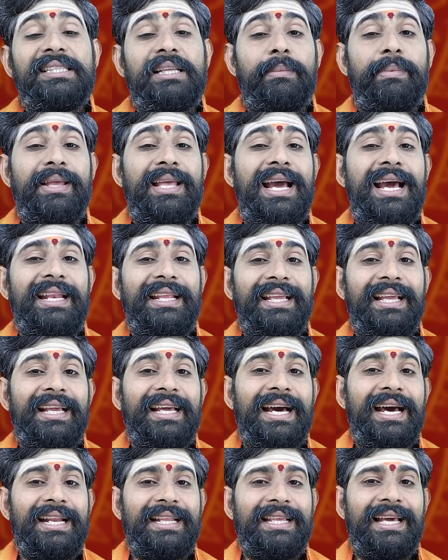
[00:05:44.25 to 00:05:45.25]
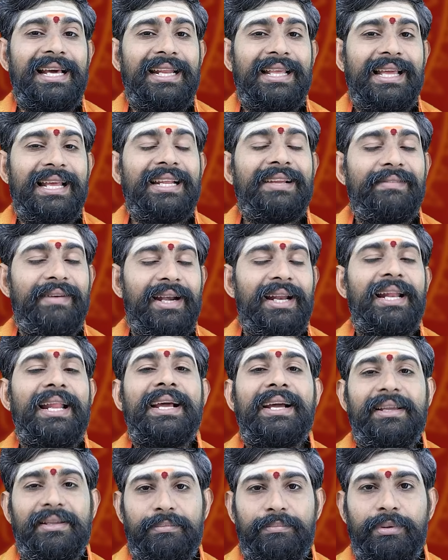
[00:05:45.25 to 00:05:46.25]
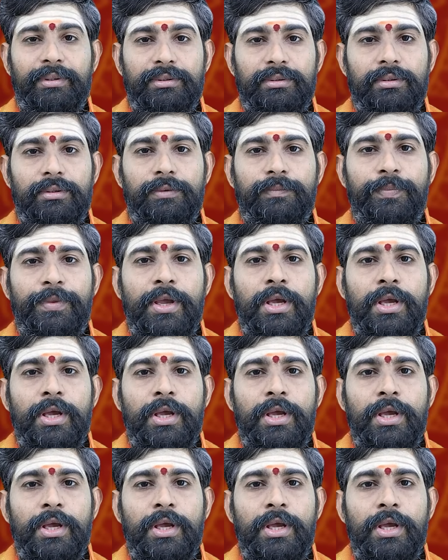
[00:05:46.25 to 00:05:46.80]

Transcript: సమయానికి కార్యాలయానికి వెళ్ళలేక ఇబ్బందులు